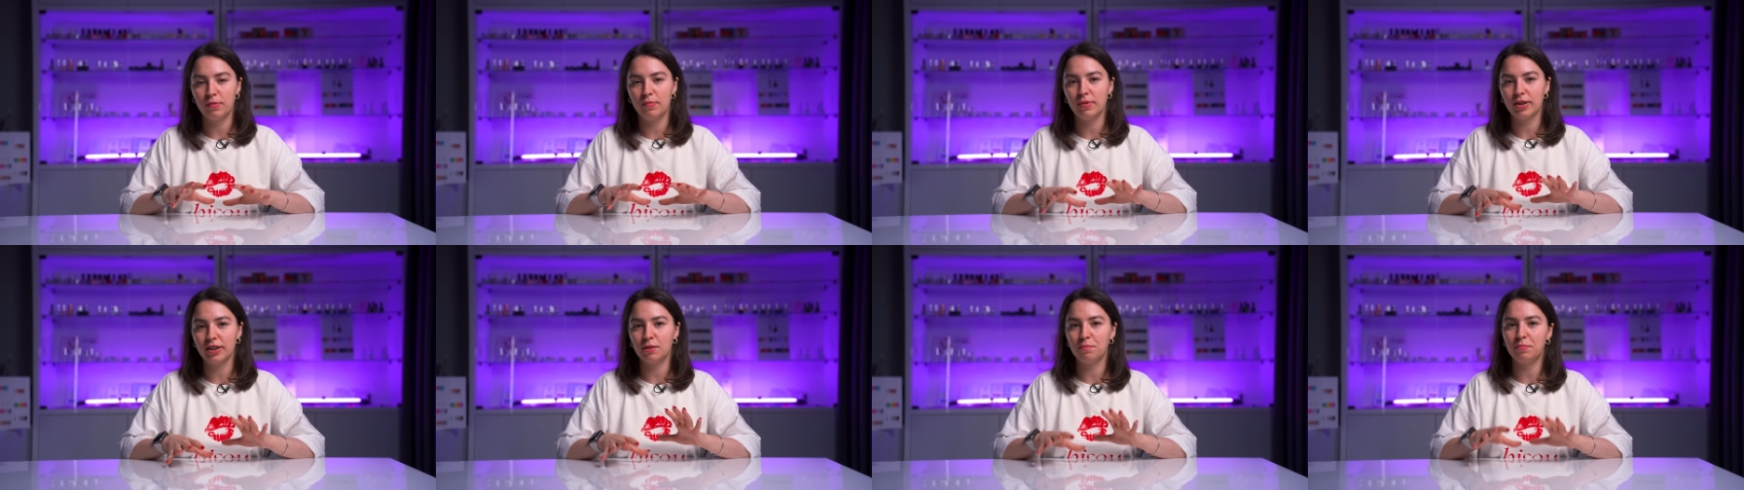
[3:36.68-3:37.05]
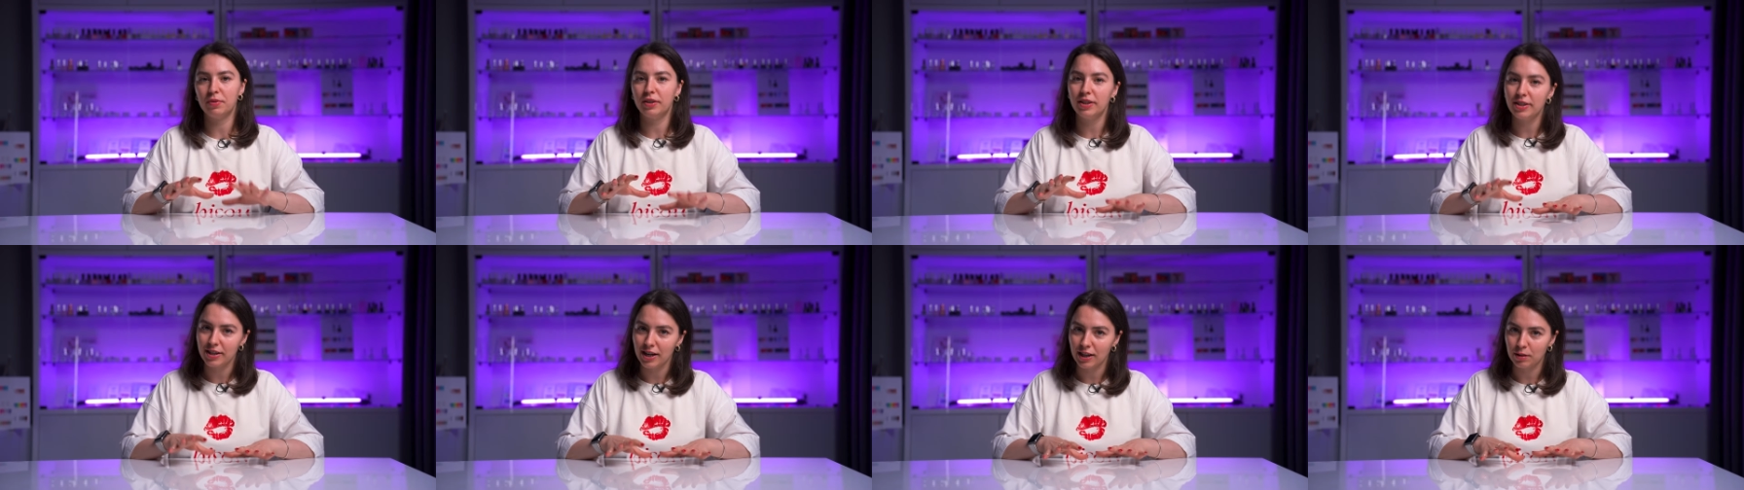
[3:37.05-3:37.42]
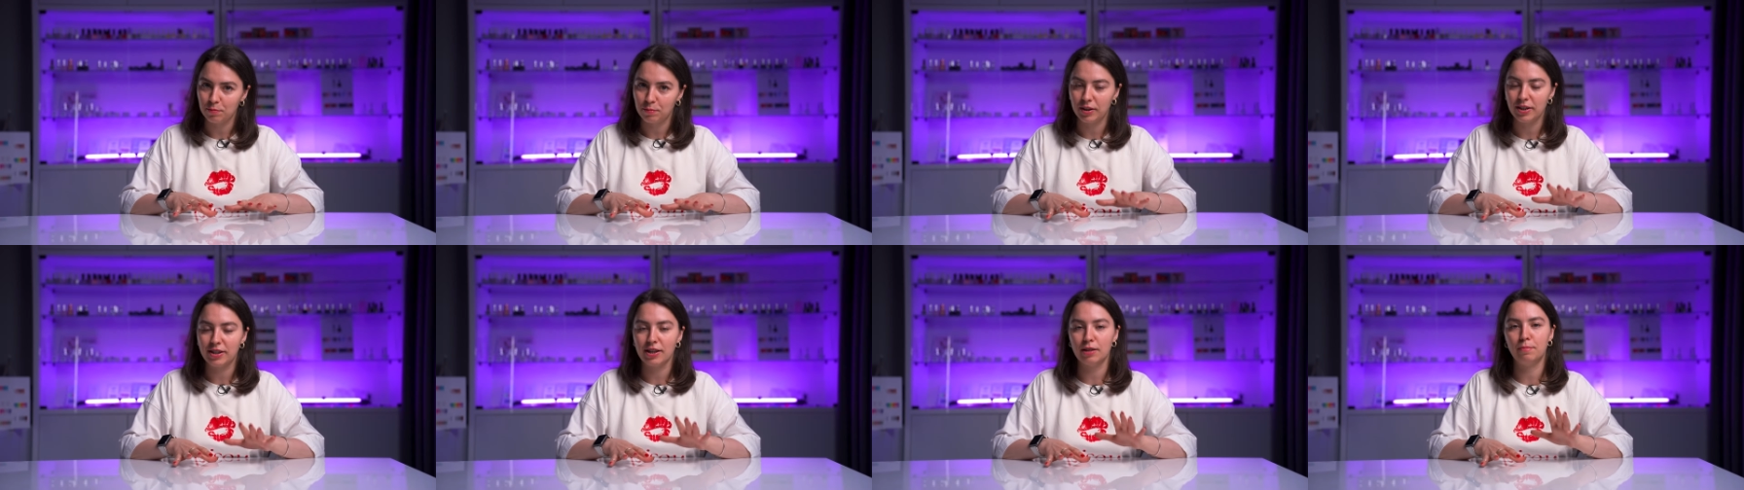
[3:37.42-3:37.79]
примерно
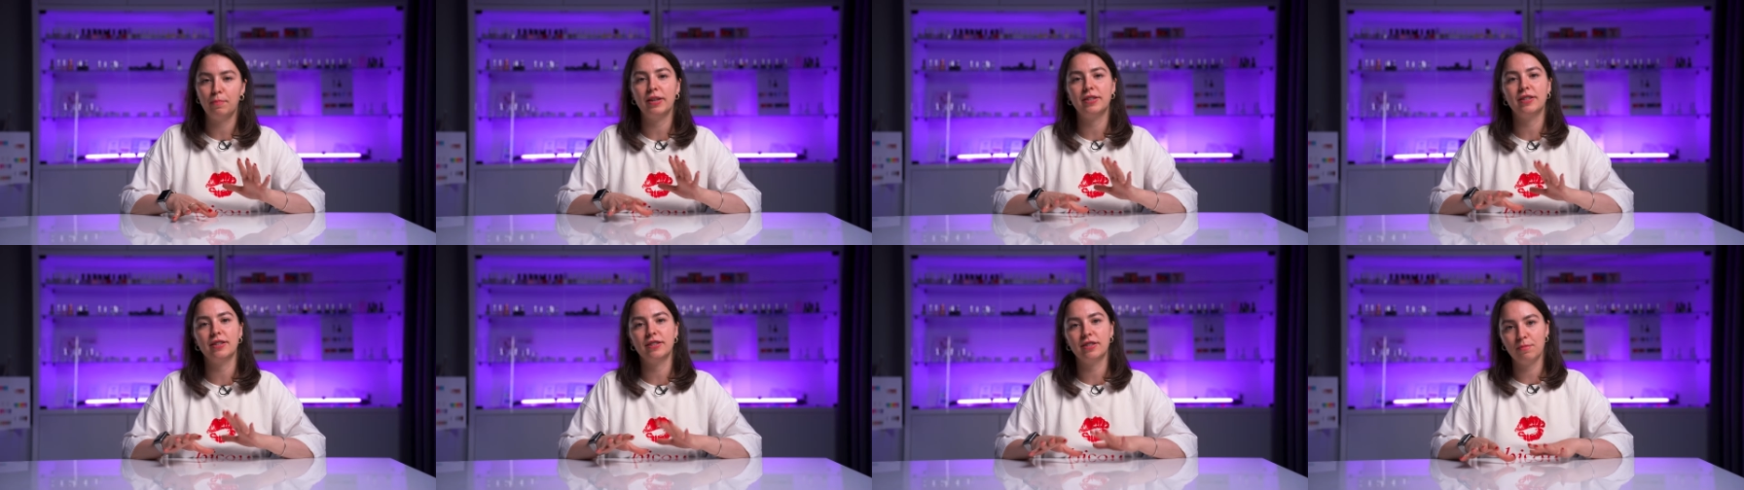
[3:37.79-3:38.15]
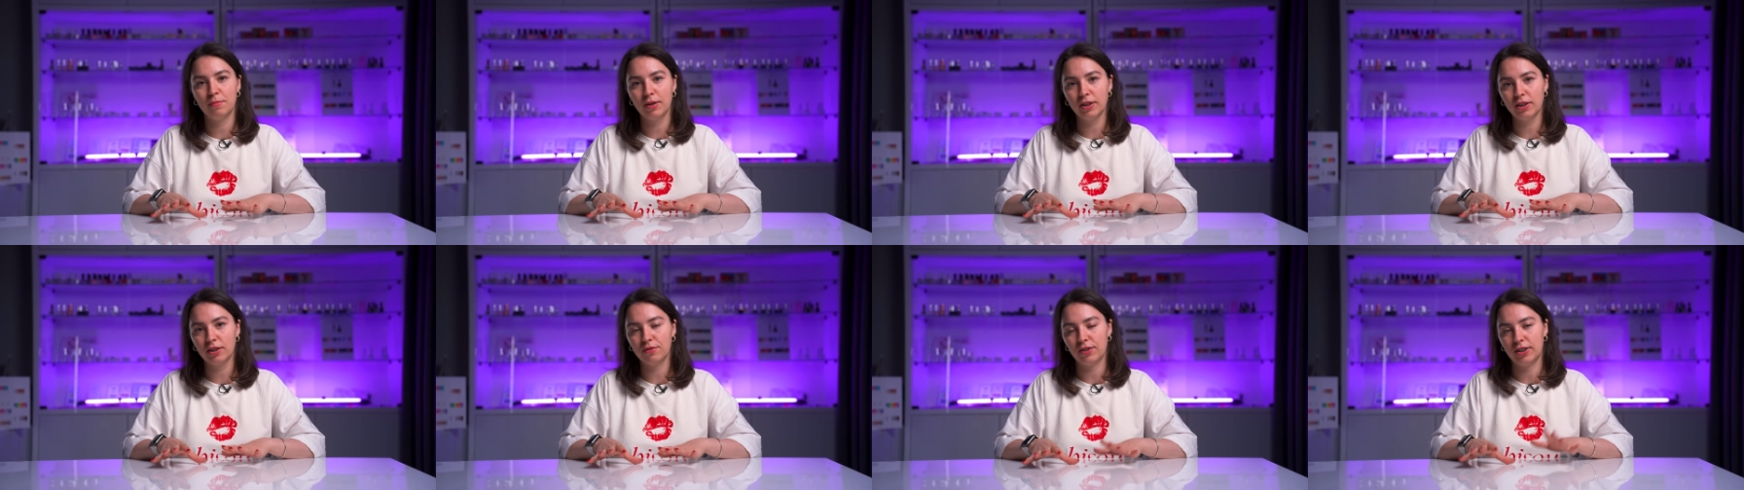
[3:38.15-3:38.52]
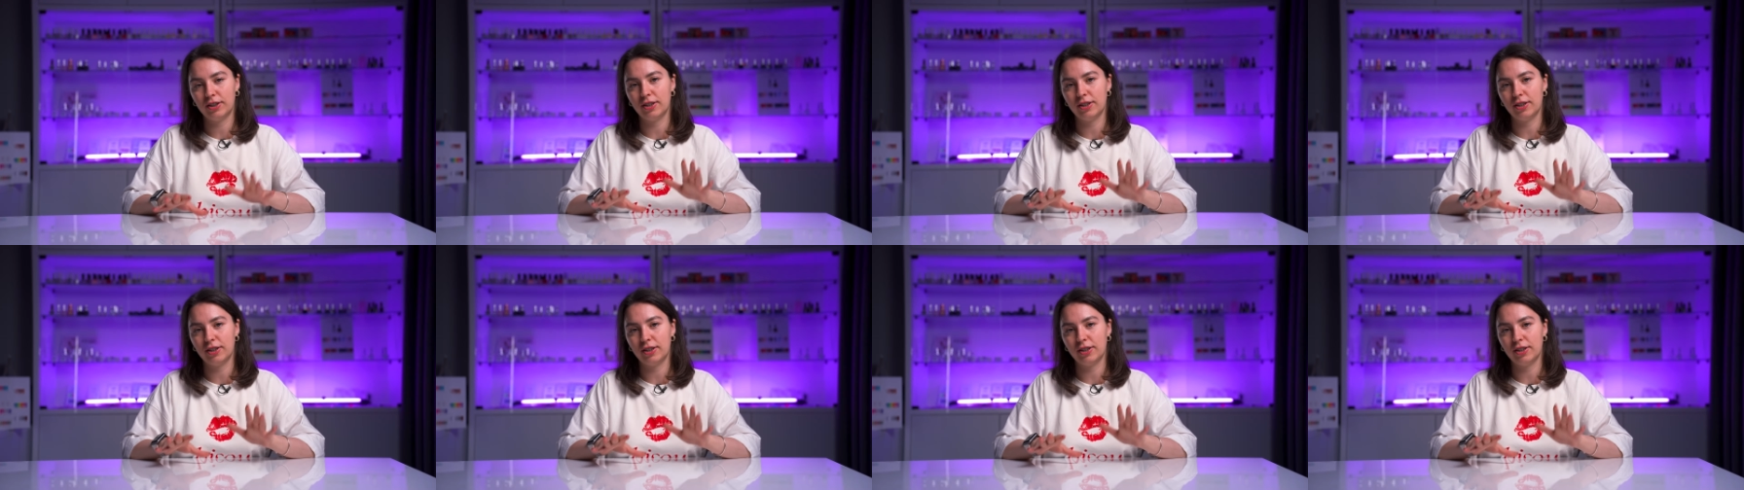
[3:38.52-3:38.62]
50-55 сантиметров,